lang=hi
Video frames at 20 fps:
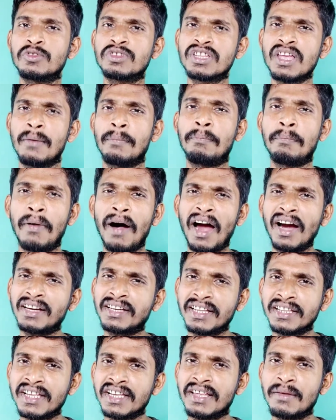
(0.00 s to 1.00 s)
खुशियाँ
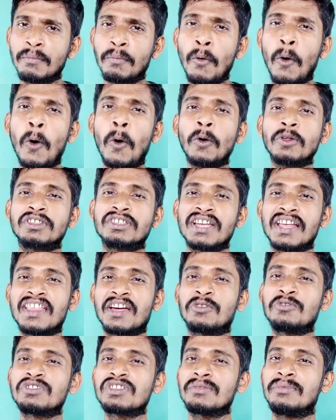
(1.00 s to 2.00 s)
बांट के देखिए बहुत
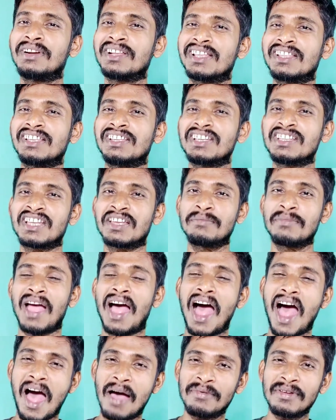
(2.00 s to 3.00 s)
ज़्यादा खुशी बढ़ जाती है जैसे कि
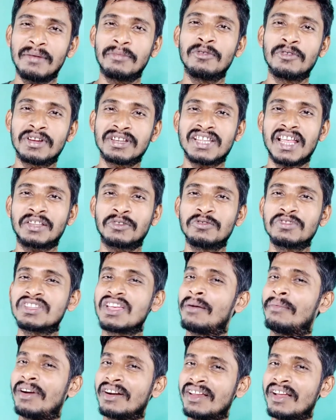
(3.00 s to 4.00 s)
मैं अभी आप लोगों के साथ
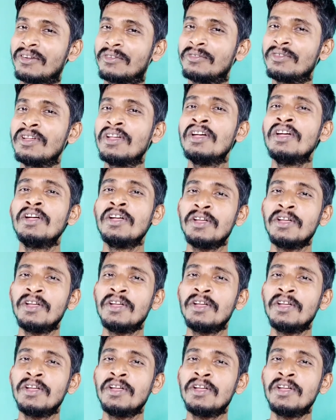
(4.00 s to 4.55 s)
खुशियाँ बांटा हूँ